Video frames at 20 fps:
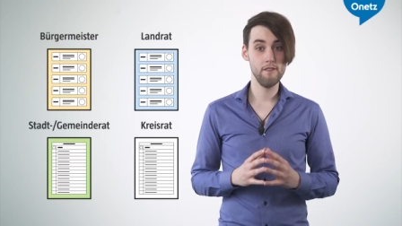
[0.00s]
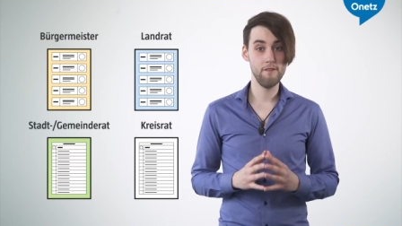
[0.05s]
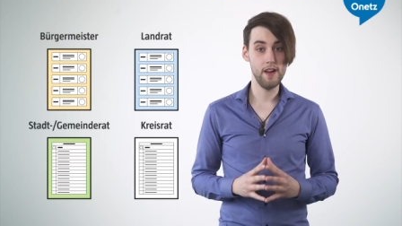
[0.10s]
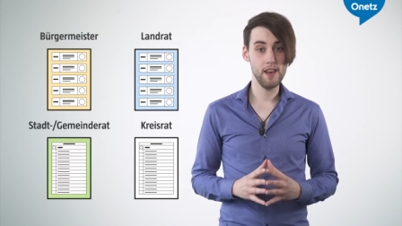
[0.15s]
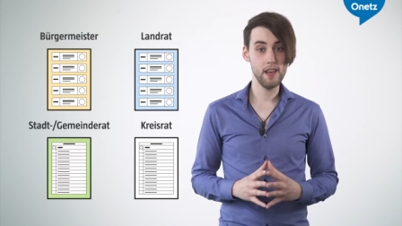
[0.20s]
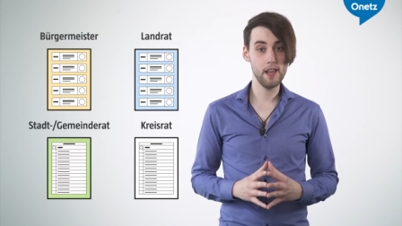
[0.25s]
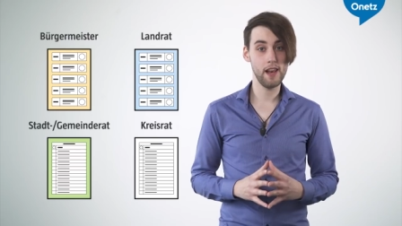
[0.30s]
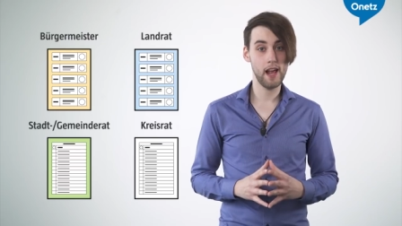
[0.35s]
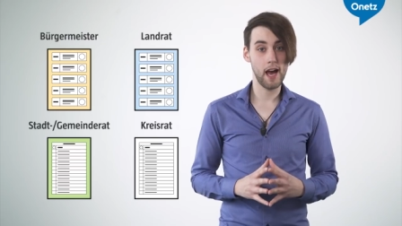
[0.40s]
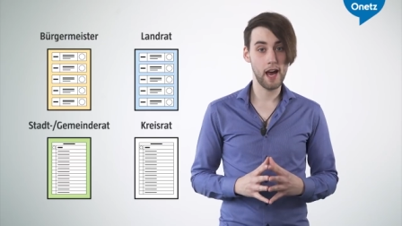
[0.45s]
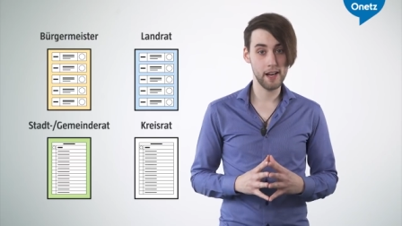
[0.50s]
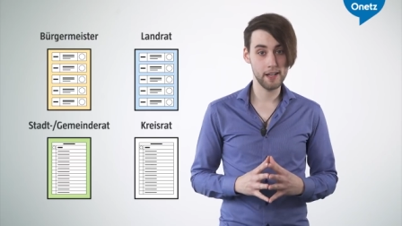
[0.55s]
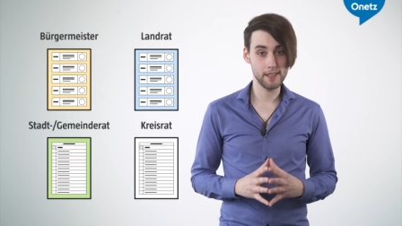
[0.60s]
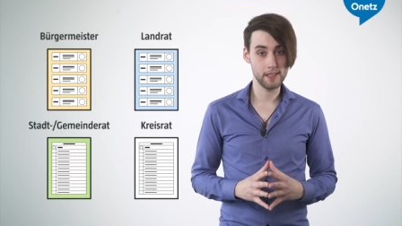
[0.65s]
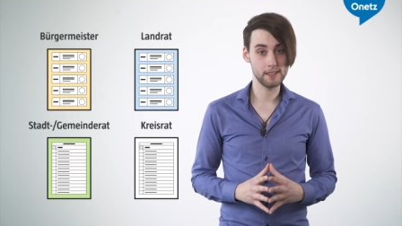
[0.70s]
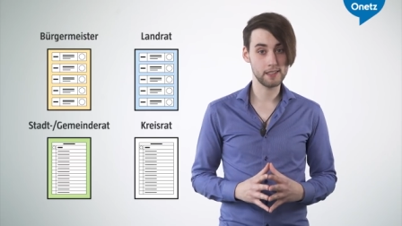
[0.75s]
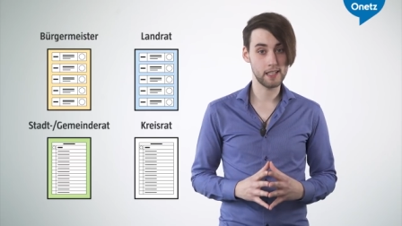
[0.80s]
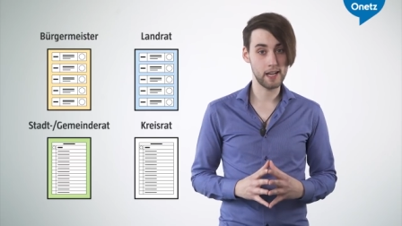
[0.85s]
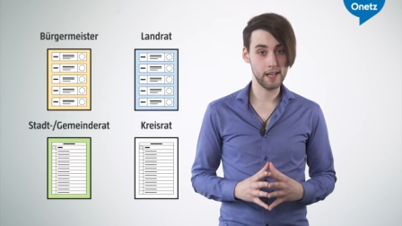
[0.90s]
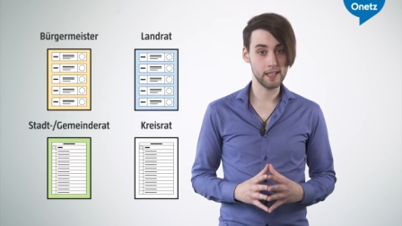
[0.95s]
wenn ihr in einer
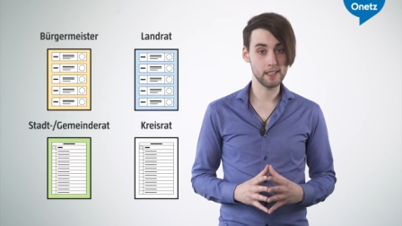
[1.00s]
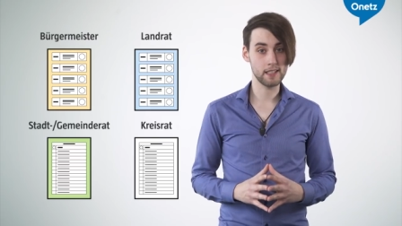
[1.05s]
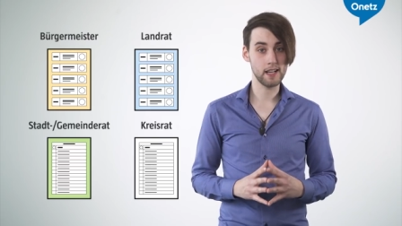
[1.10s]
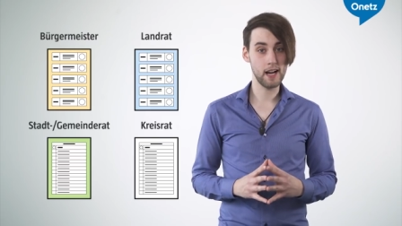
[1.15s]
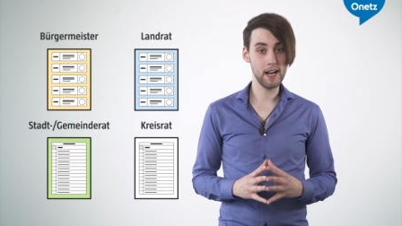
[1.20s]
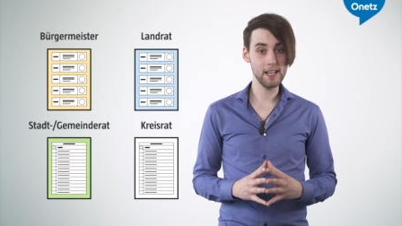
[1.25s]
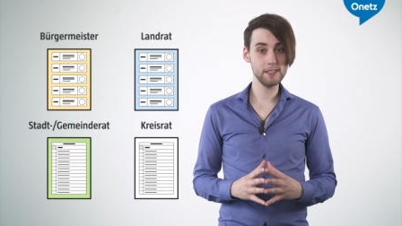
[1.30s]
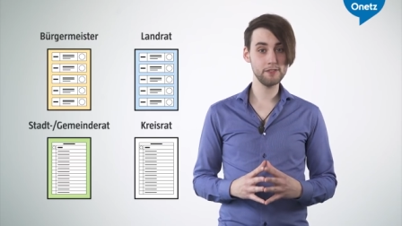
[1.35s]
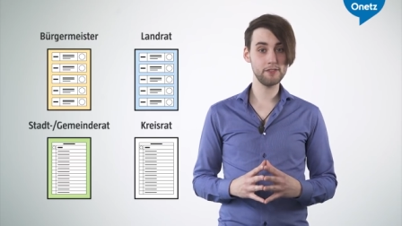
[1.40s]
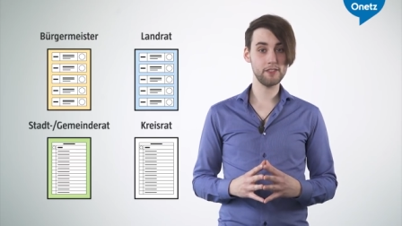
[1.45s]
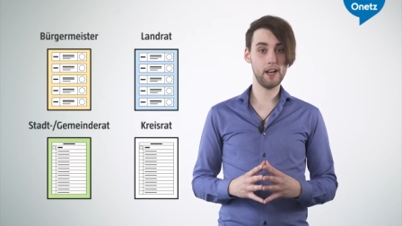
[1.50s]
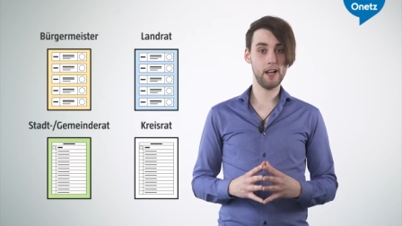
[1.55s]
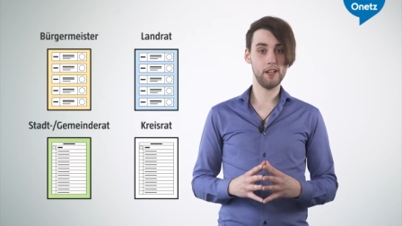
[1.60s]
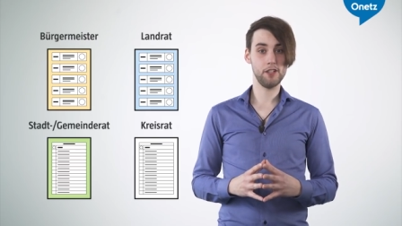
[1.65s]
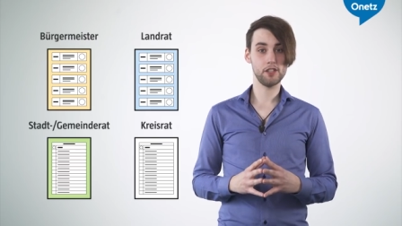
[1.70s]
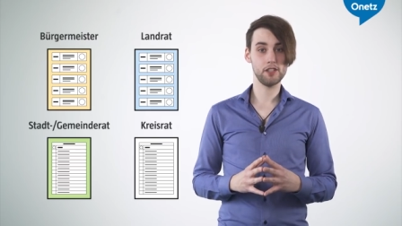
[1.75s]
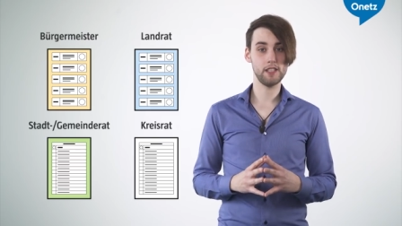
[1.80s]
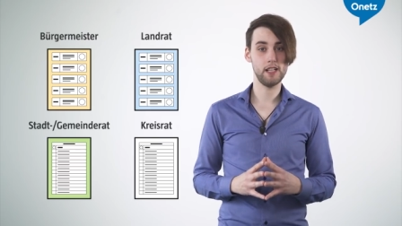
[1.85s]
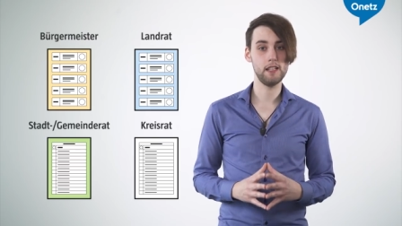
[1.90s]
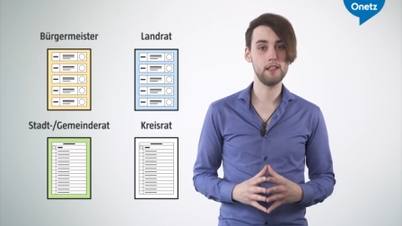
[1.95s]
der drei
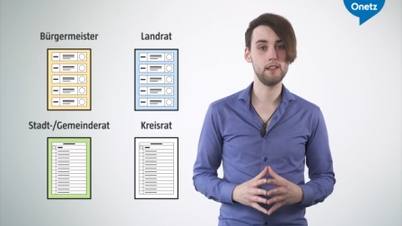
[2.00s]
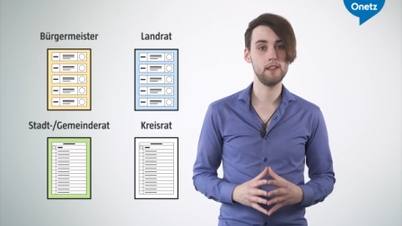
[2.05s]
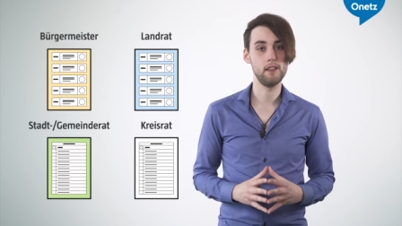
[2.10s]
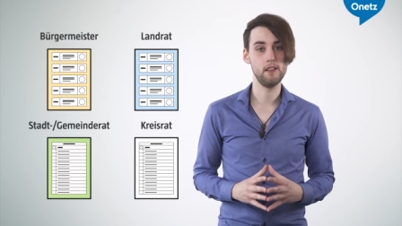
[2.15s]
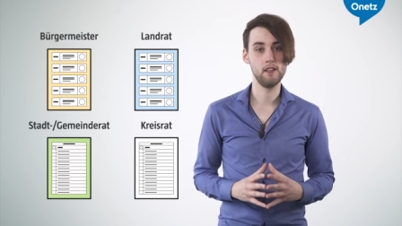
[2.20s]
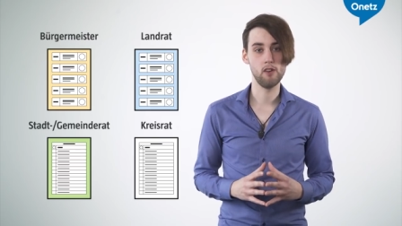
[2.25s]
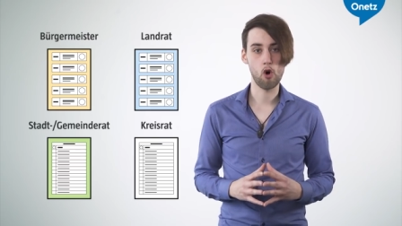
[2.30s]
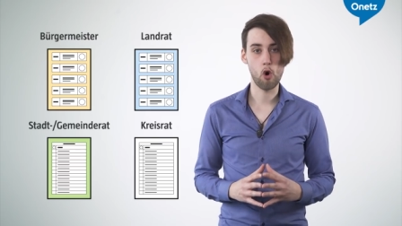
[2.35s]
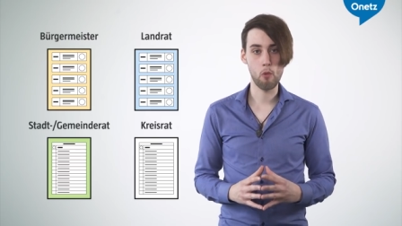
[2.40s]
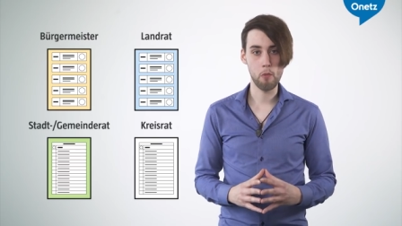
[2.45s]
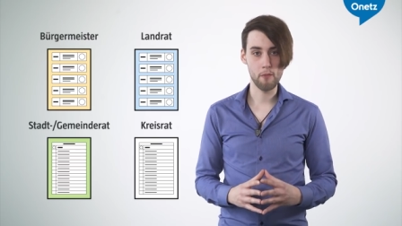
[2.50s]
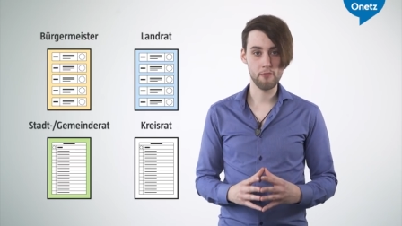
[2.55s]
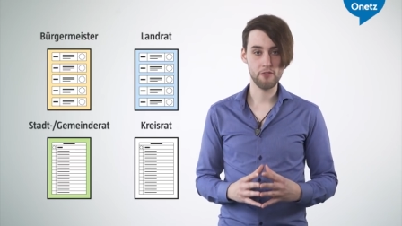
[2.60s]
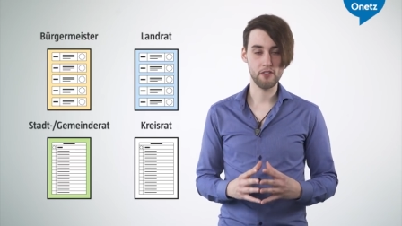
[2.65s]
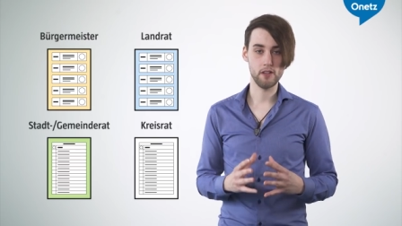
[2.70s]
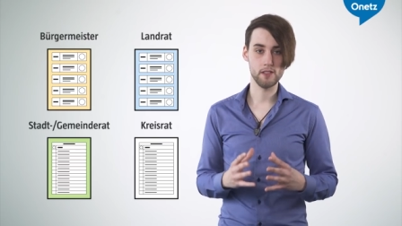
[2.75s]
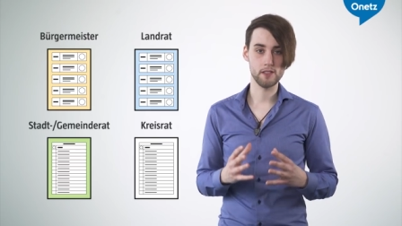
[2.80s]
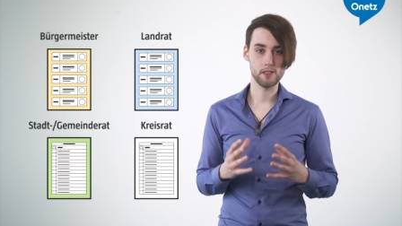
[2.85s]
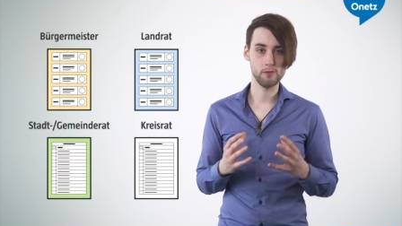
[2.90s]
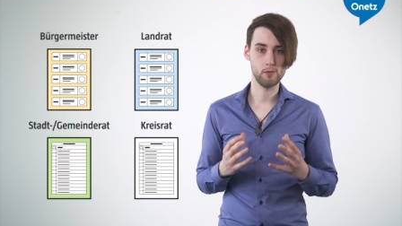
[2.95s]
kreisfreien Städte in der
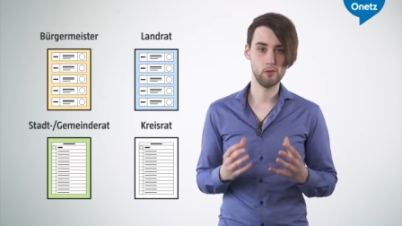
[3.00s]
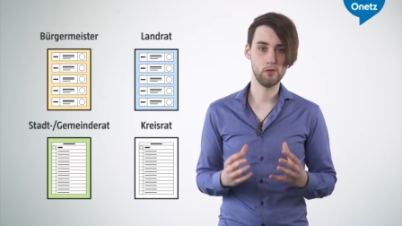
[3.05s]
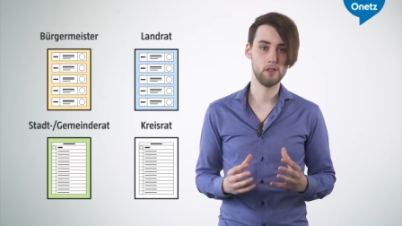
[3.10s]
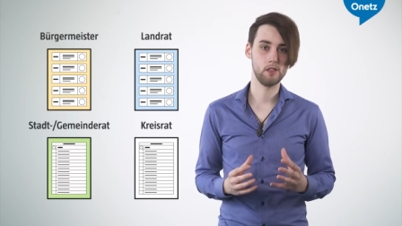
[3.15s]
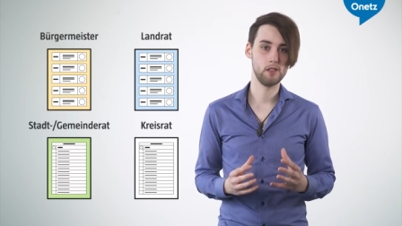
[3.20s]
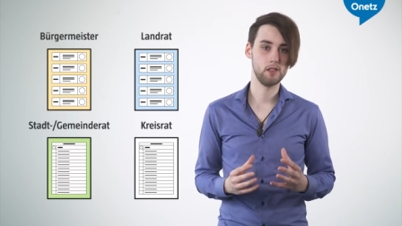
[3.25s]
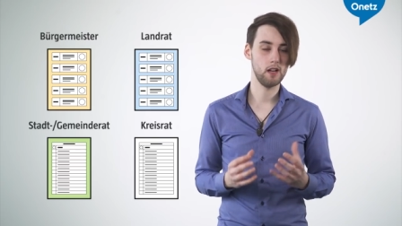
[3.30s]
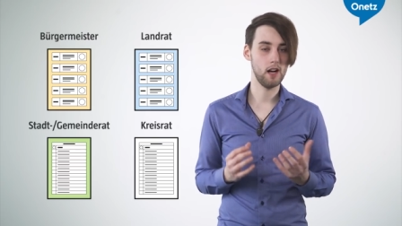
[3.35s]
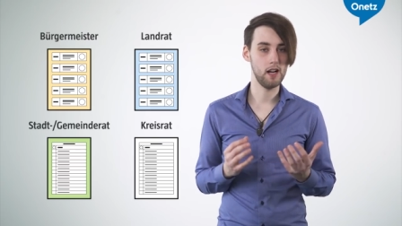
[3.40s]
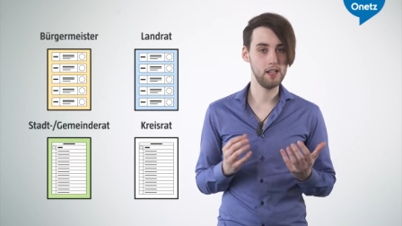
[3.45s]
Oberpfalz wohnt,